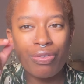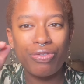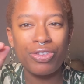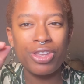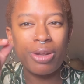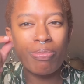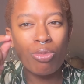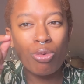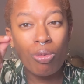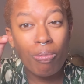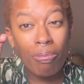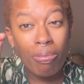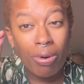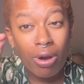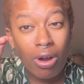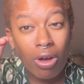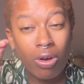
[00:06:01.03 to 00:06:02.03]
film
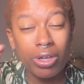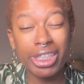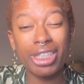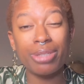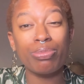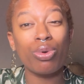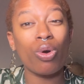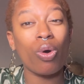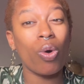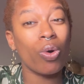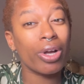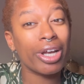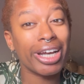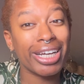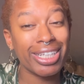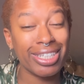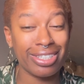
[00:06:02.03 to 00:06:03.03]
blanc qui me rend
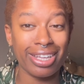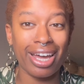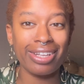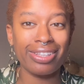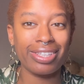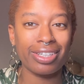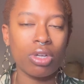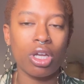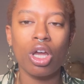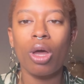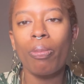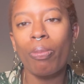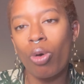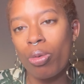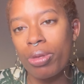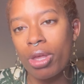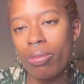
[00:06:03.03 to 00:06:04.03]
grisâtre
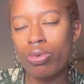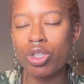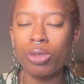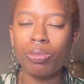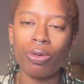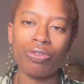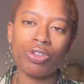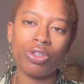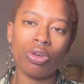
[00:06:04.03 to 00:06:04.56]
Premièrement, j'ai pas envie de